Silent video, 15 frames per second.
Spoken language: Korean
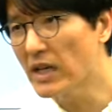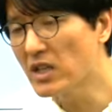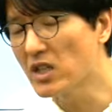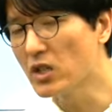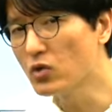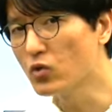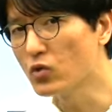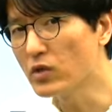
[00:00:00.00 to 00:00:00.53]

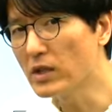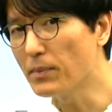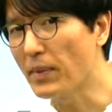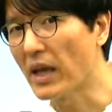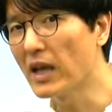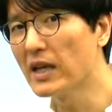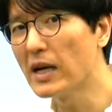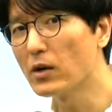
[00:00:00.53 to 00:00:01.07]
지수를
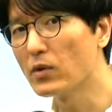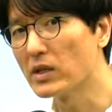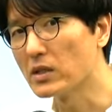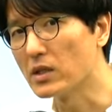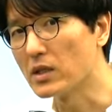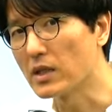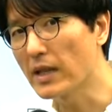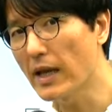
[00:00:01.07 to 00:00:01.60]
백이라고
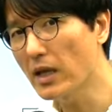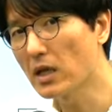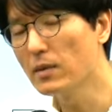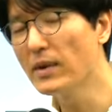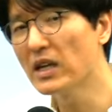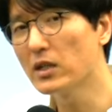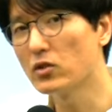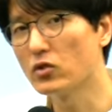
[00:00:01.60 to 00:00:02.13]
했을 때
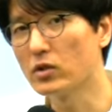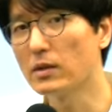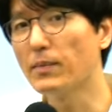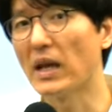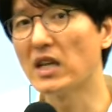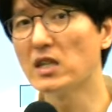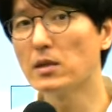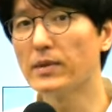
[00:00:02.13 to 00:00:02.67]
기말의 지수는
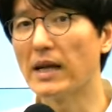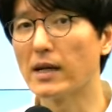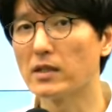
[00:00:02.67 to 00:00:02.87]
백이십이다.